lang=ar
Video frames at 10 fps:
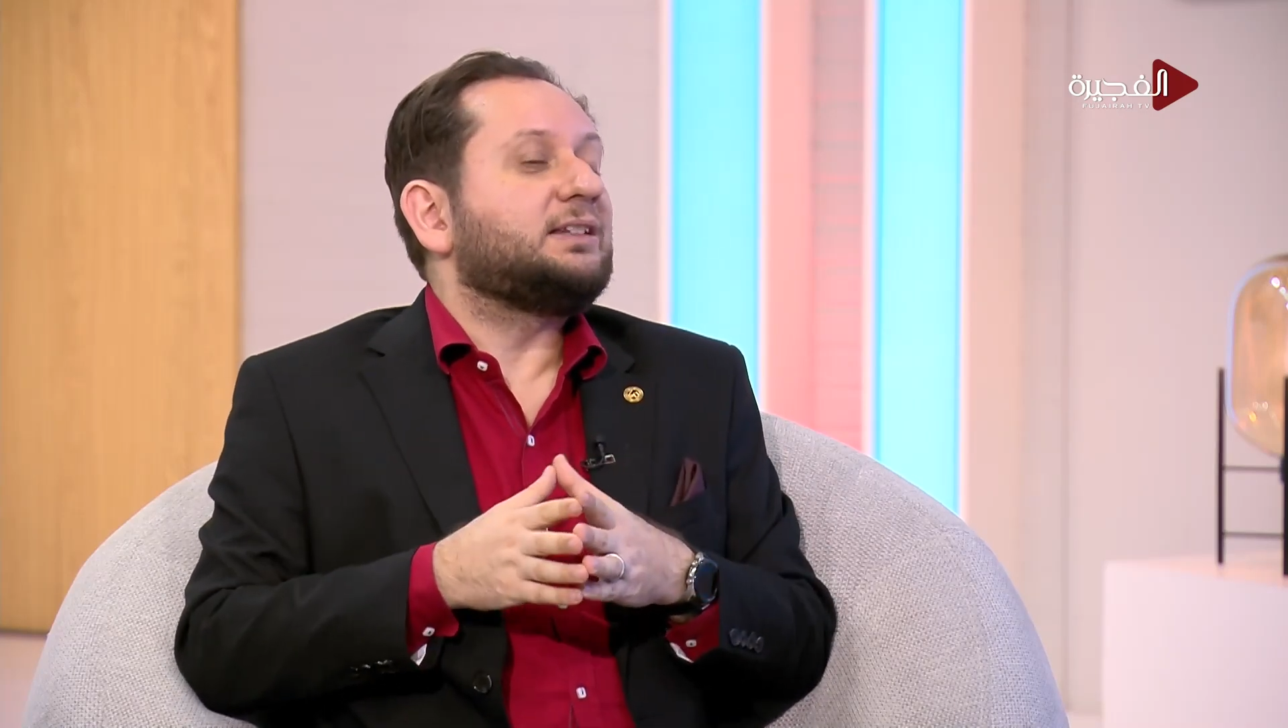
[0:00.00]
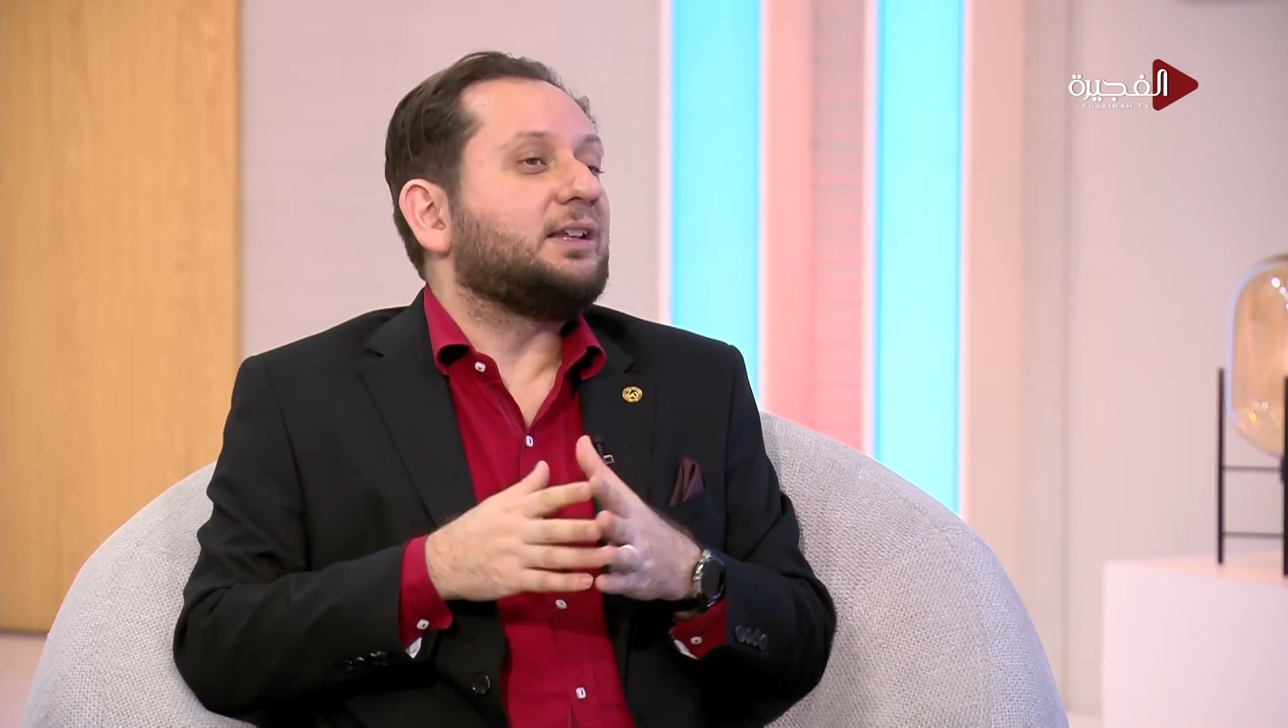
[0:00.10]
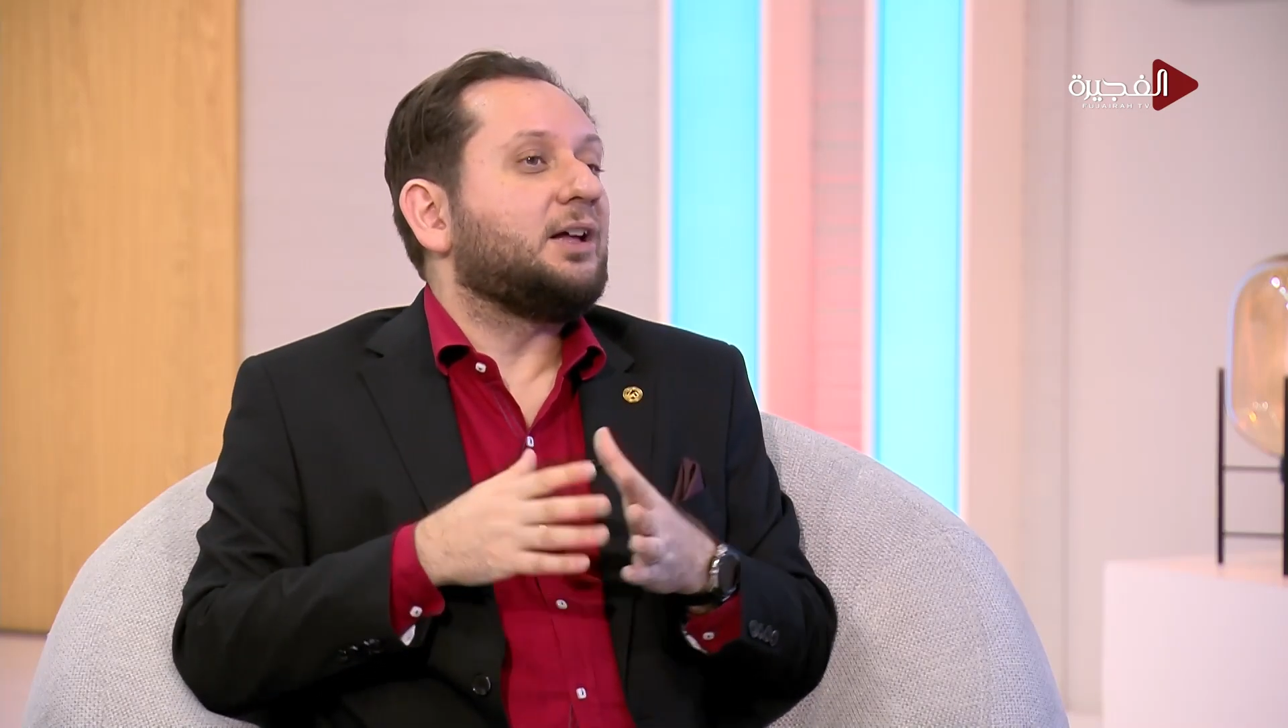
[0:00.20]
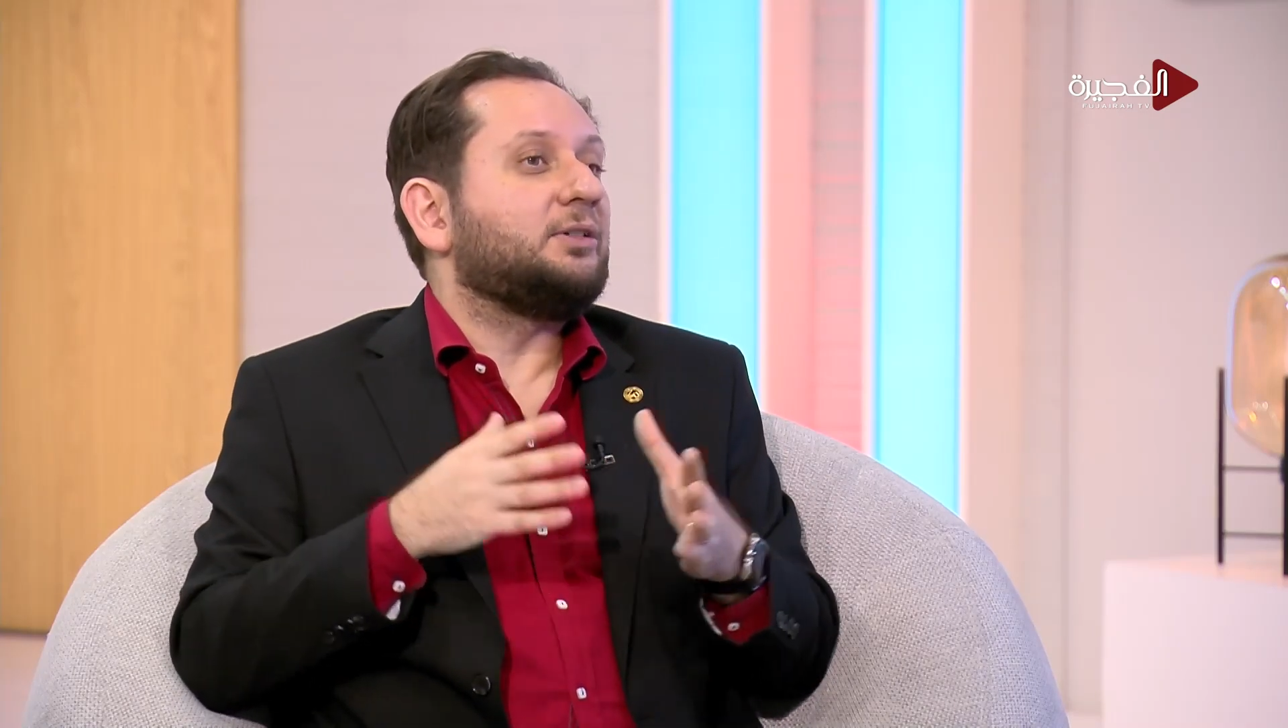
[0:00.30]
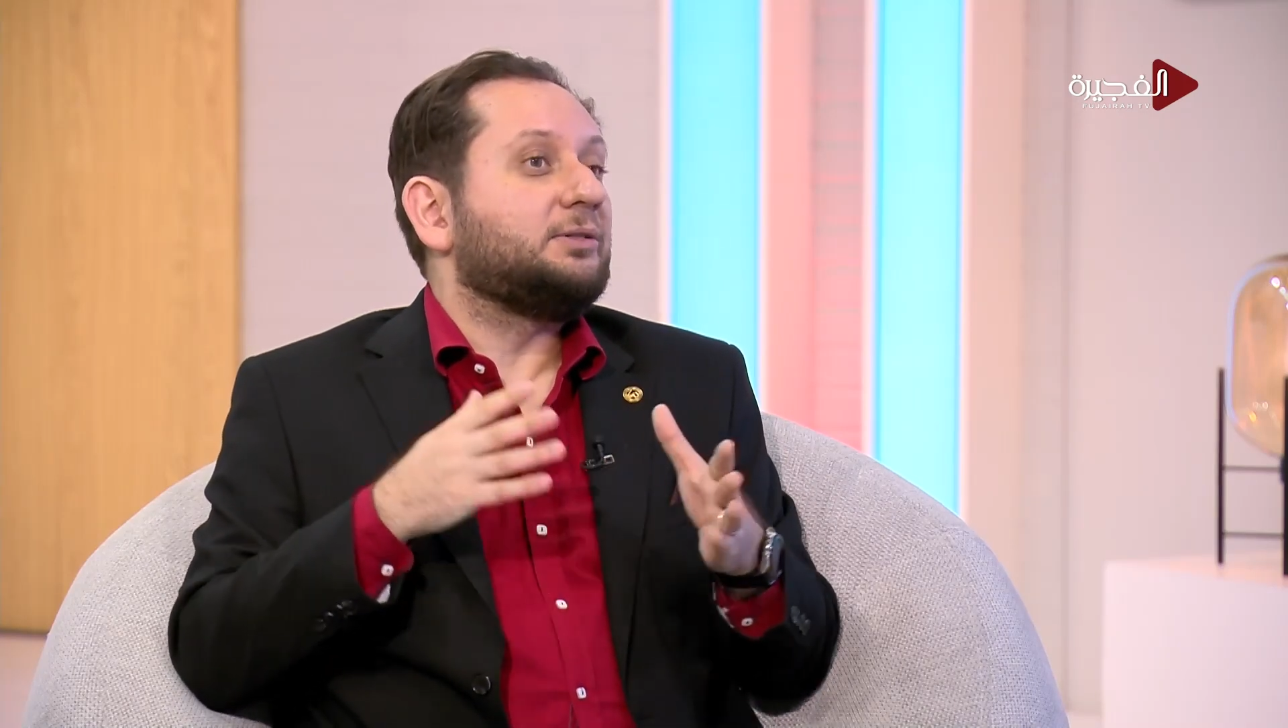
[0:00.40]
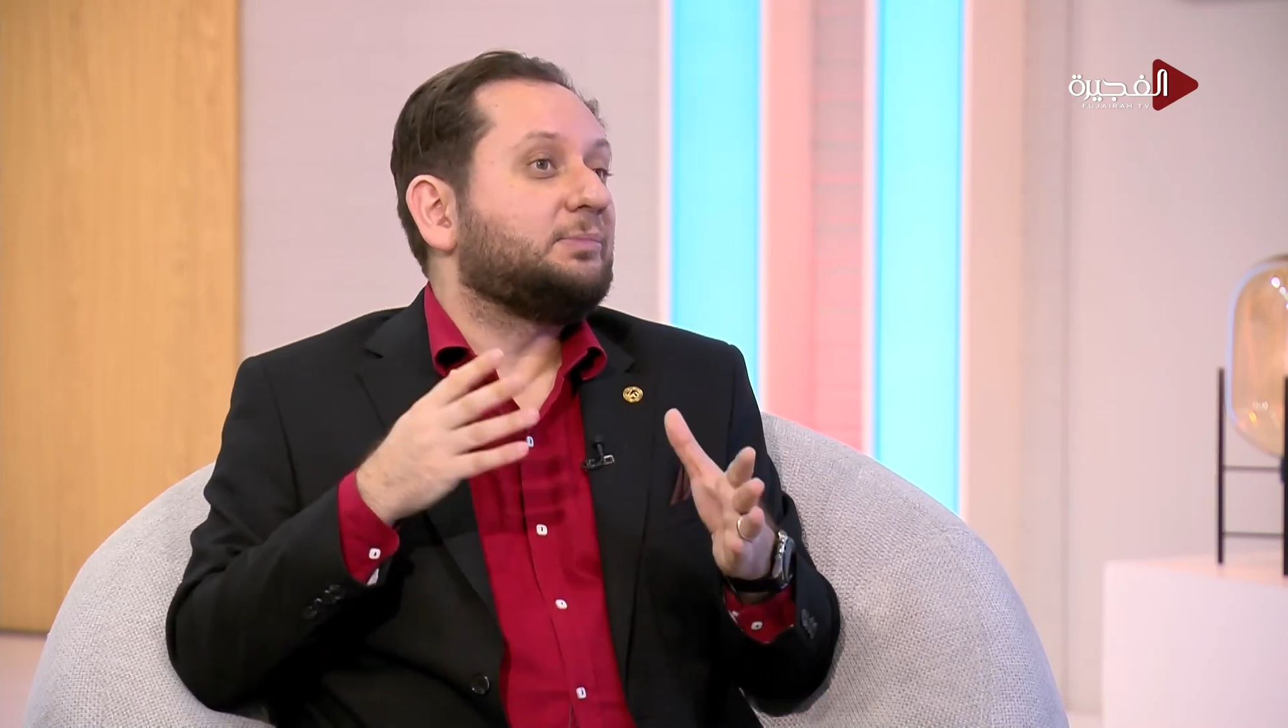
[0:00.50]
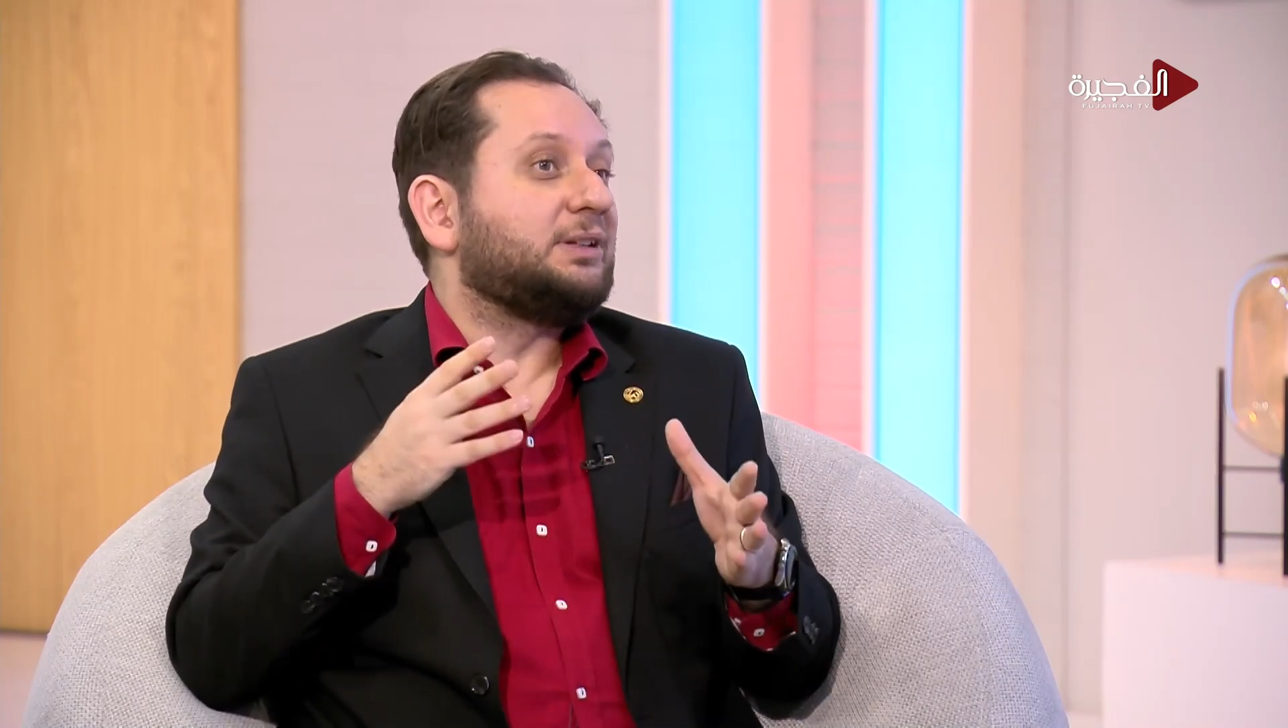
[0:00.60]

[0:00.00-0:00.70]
تناقض نعم.